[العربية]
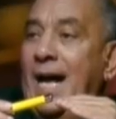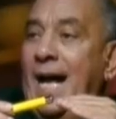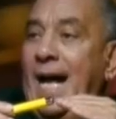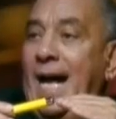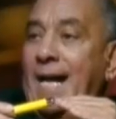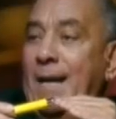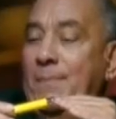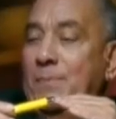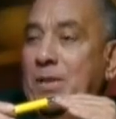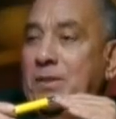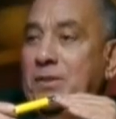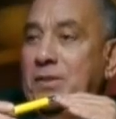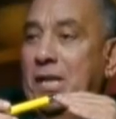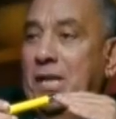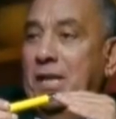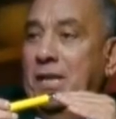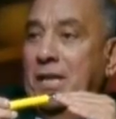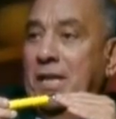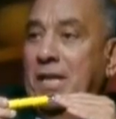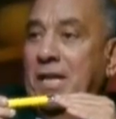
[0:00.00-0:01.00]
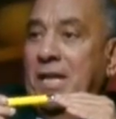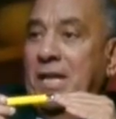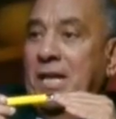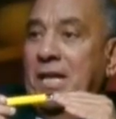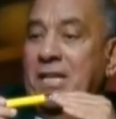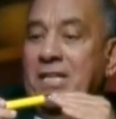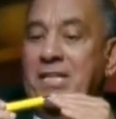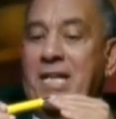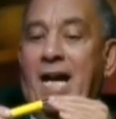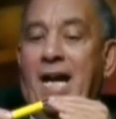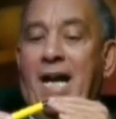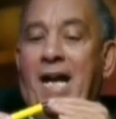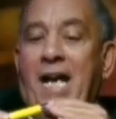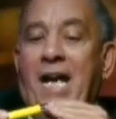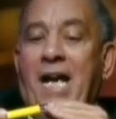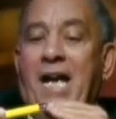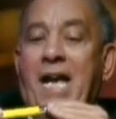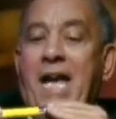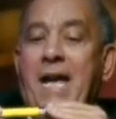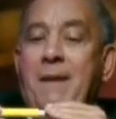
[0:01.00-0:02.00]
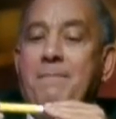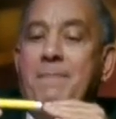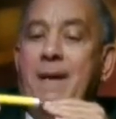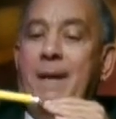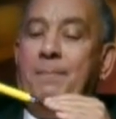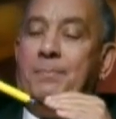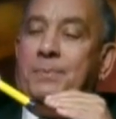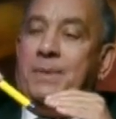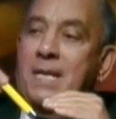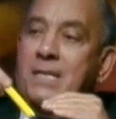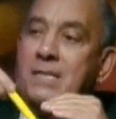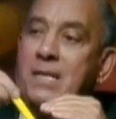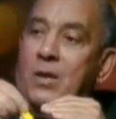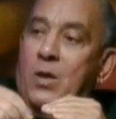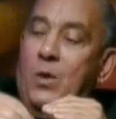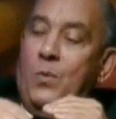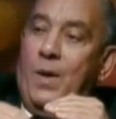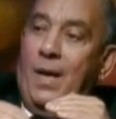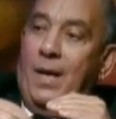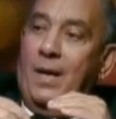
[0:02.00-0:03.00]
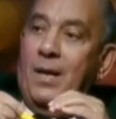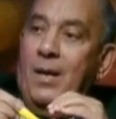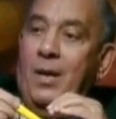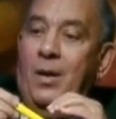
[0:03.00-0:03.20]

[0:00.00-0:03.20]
حاجه من اتنين يا اما بتنزل جوه